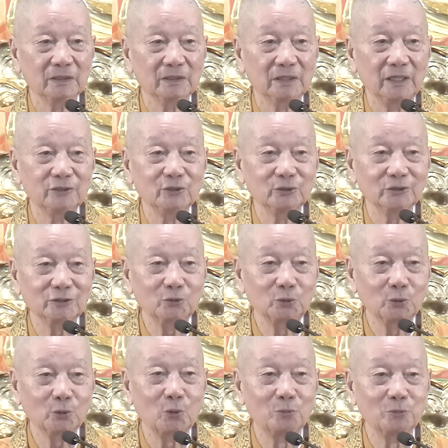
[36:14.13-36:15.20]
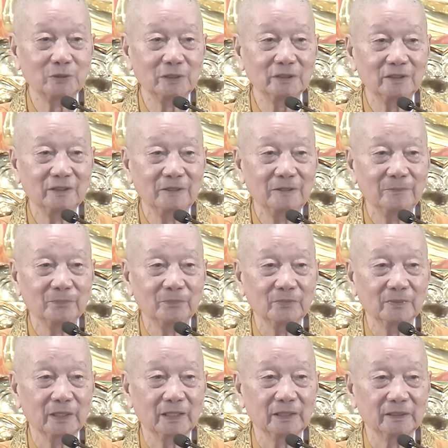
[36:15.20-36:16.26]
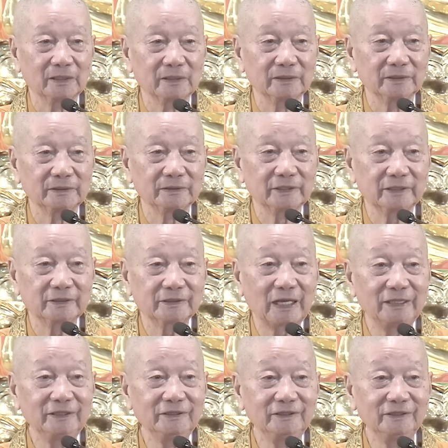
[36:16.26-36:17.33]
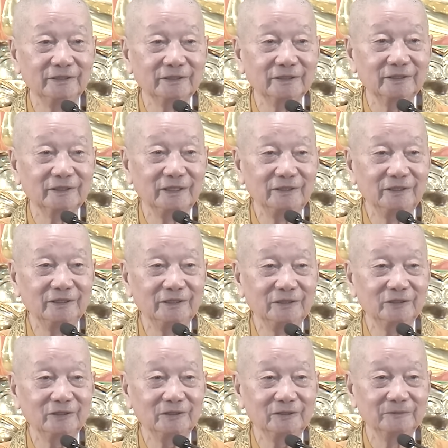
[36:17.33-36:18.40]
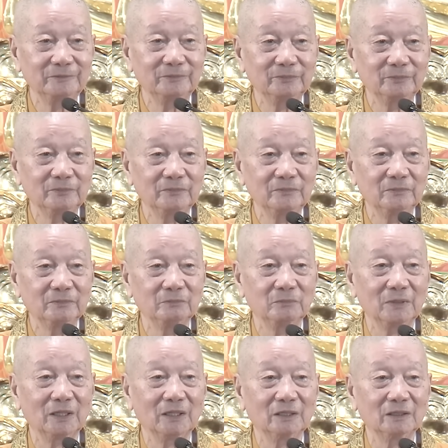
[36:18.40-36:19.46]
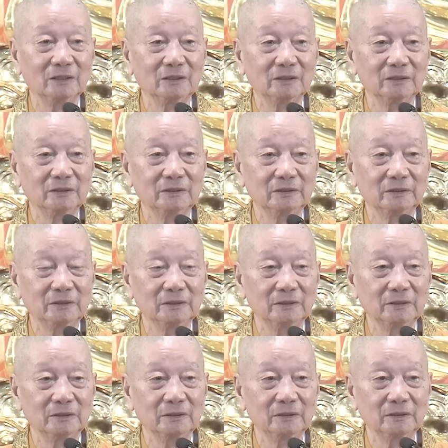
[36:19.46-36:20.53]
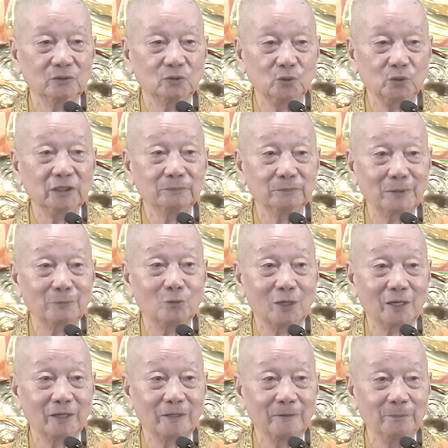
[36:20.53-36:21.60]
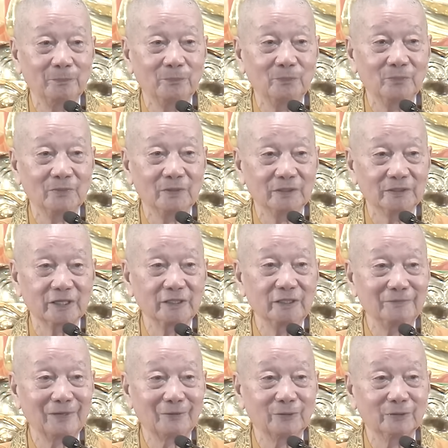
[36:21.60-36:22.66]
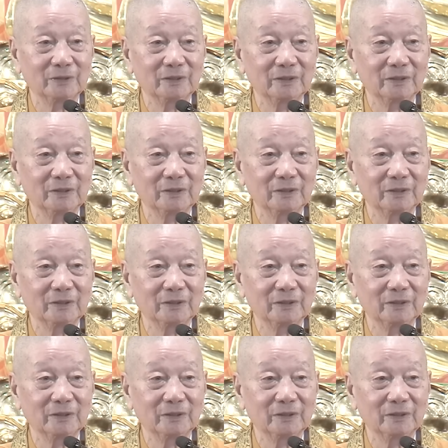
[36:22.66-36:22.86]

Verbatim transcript: để rồi tới cuối cùng đó là sẽ thấy được cái thế giới mà của kinh Pháp Hoa, sẽ đi vào.